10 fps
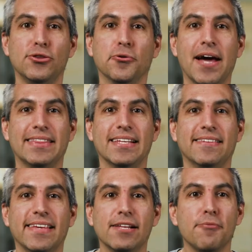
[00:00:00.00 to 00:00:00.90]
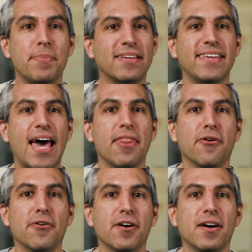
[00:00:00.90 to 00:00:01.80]
Durante el siglo
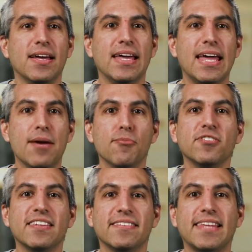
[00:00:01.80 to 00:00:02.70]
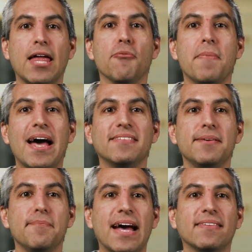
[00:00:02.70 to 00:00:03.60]
pasado, hemos estado más
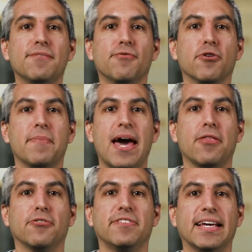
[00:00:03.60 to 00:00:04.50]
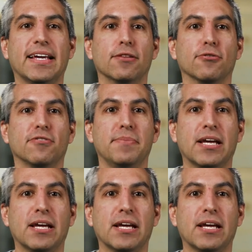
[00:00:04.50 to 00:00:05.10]
y más informados de que los